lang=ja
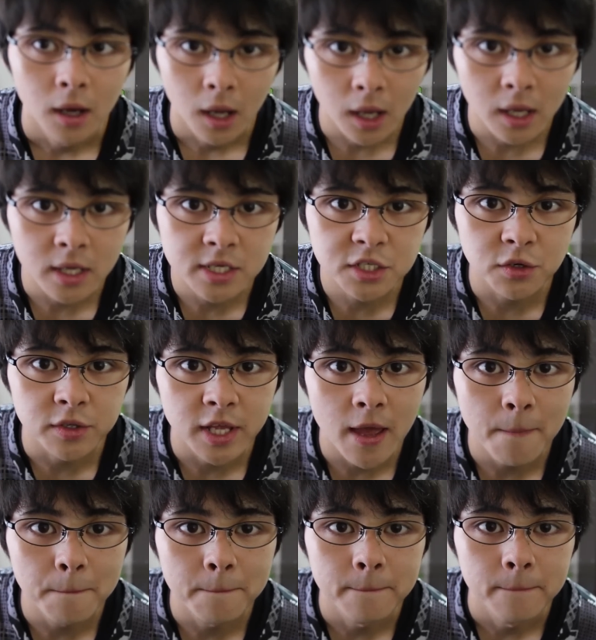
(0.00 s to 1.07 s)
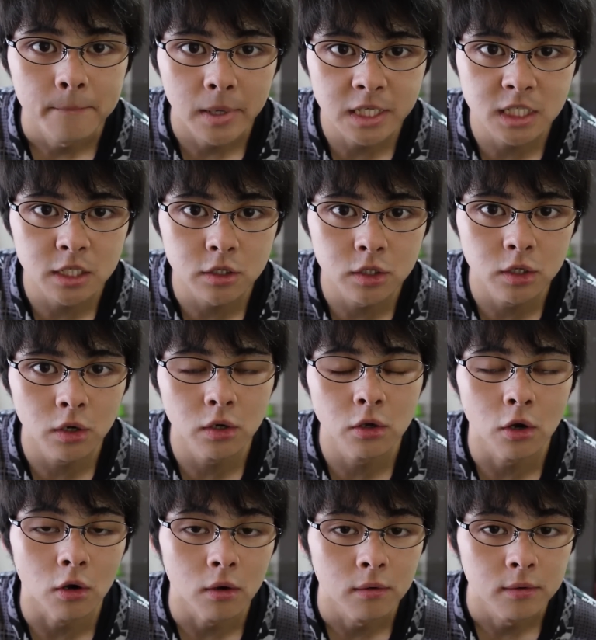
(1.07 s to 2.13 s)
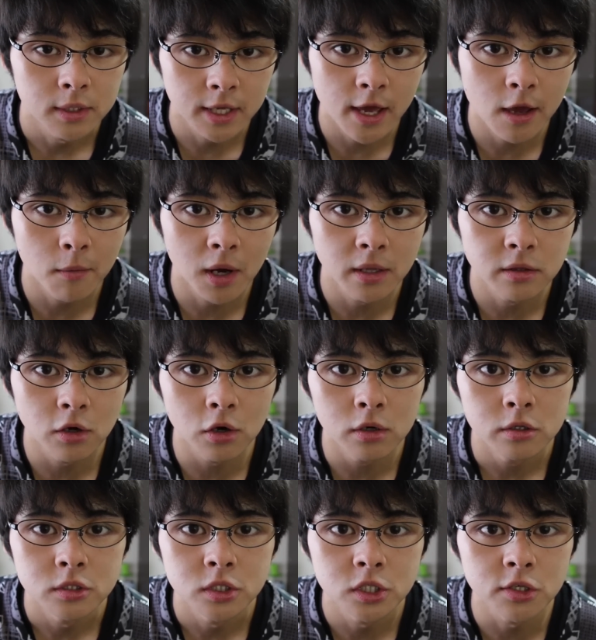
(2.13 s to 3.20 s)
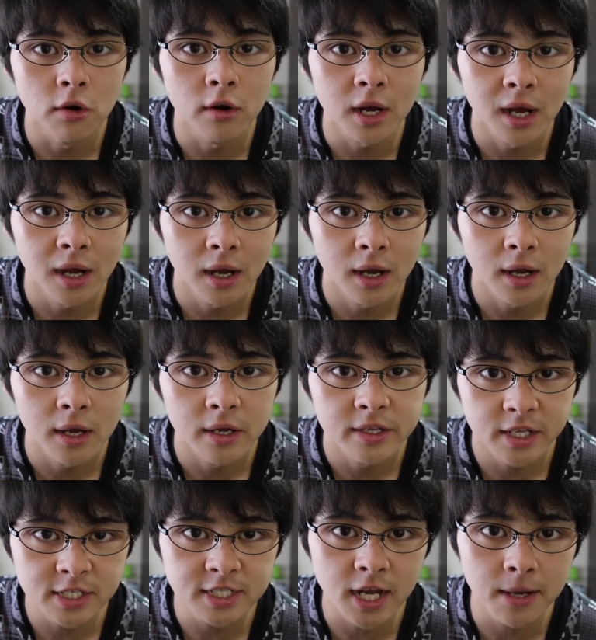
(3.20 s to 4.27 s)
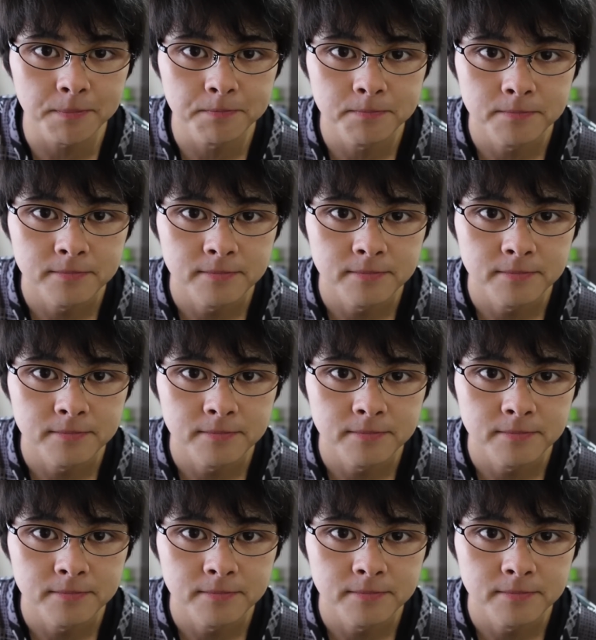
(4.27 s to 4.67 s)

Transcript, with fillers: はい以上でマジックヨーヨー K1 の紹介でした